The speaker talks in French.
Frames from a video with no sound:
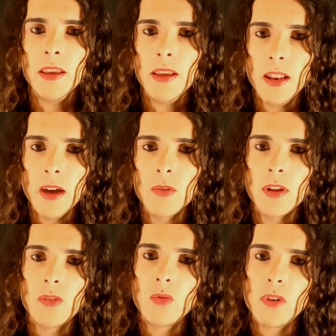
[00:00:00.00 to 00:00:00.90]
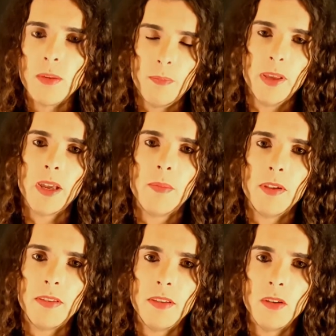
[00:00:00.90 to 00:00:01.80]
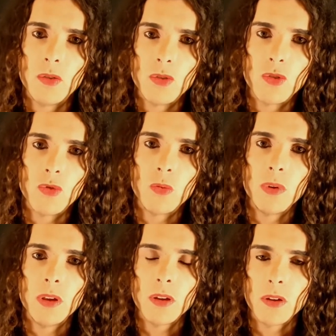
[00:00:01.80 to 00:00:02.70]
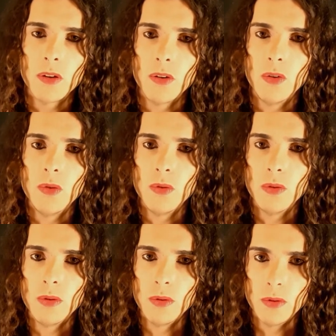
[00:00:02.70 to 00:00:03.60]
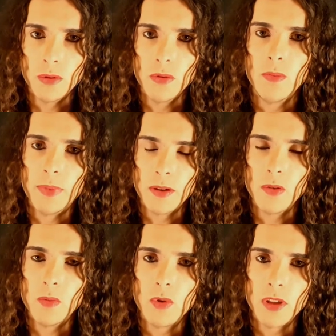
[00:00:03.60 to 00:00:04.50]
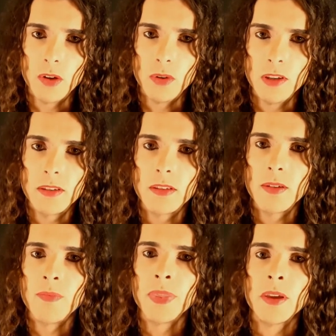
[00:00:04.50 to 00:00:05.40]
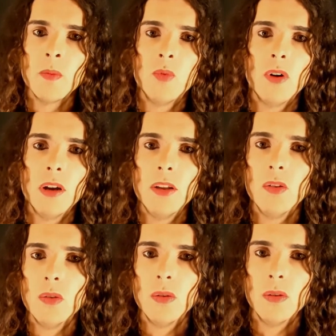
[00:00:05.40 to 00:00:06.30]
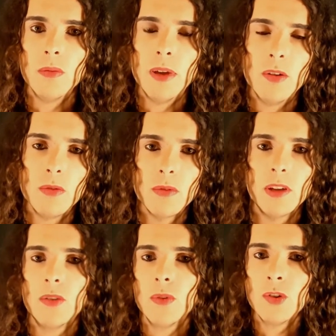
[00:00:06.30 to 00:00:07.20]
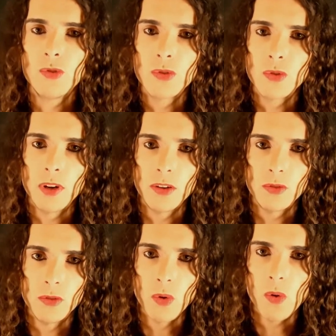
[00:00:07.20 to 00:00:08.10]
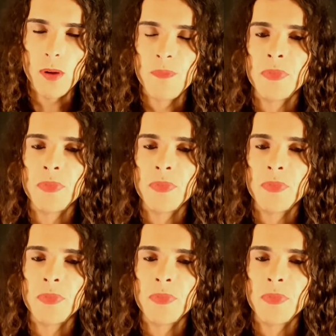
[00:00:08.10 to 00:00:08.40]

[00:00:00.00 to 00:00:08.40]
Et là, on a toutes les péripéties que suit euh, le, le, le, protagoniste pour aller de, bah, son acte 1 jusqu'à l'acte 3.